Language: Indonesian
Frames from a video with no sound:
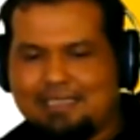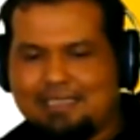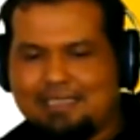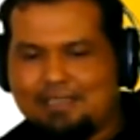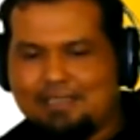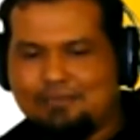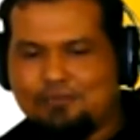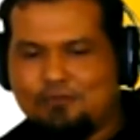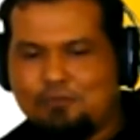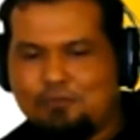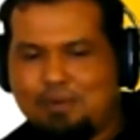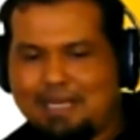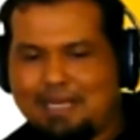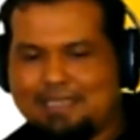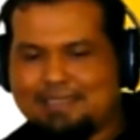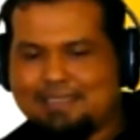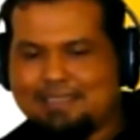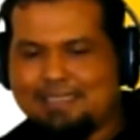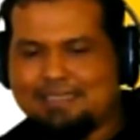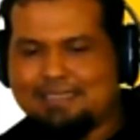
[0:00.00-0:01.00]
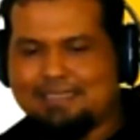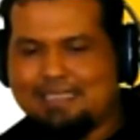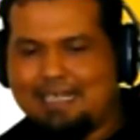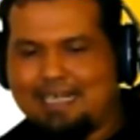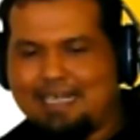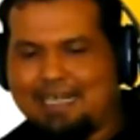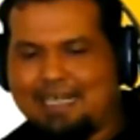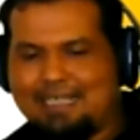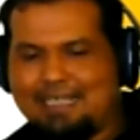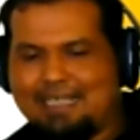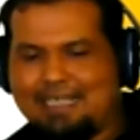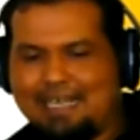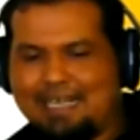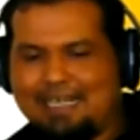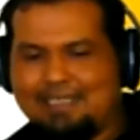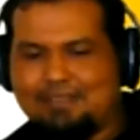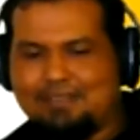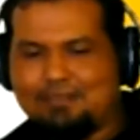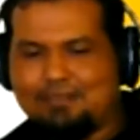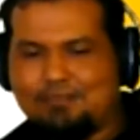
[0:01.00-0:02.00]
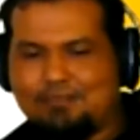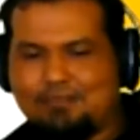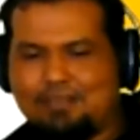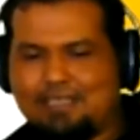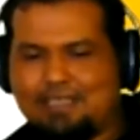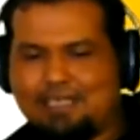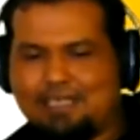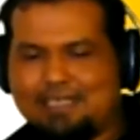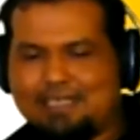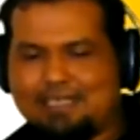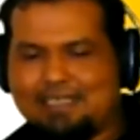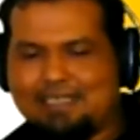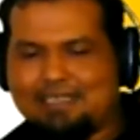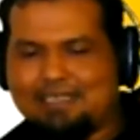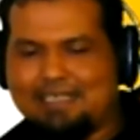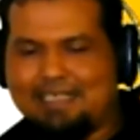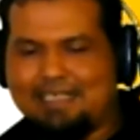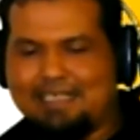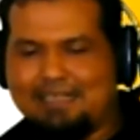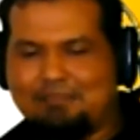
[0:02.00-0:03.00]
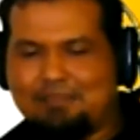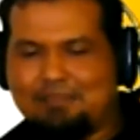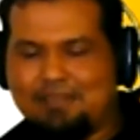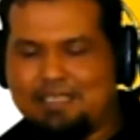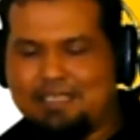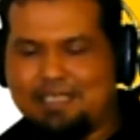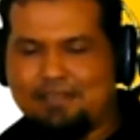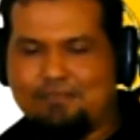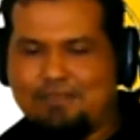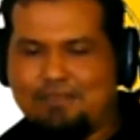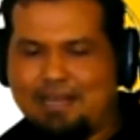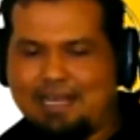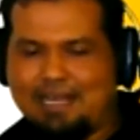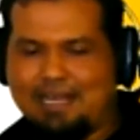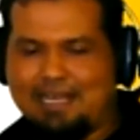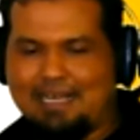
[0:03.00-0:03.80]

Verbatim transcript: tentu batas yang ada tukar ke dalam Y2.